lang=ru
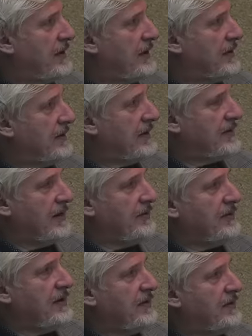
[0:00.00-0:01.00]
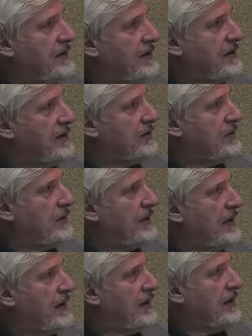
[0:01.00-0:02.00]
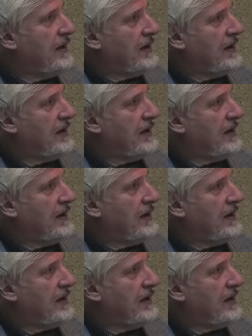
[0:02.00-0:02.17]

лет. На самом деле вся эта история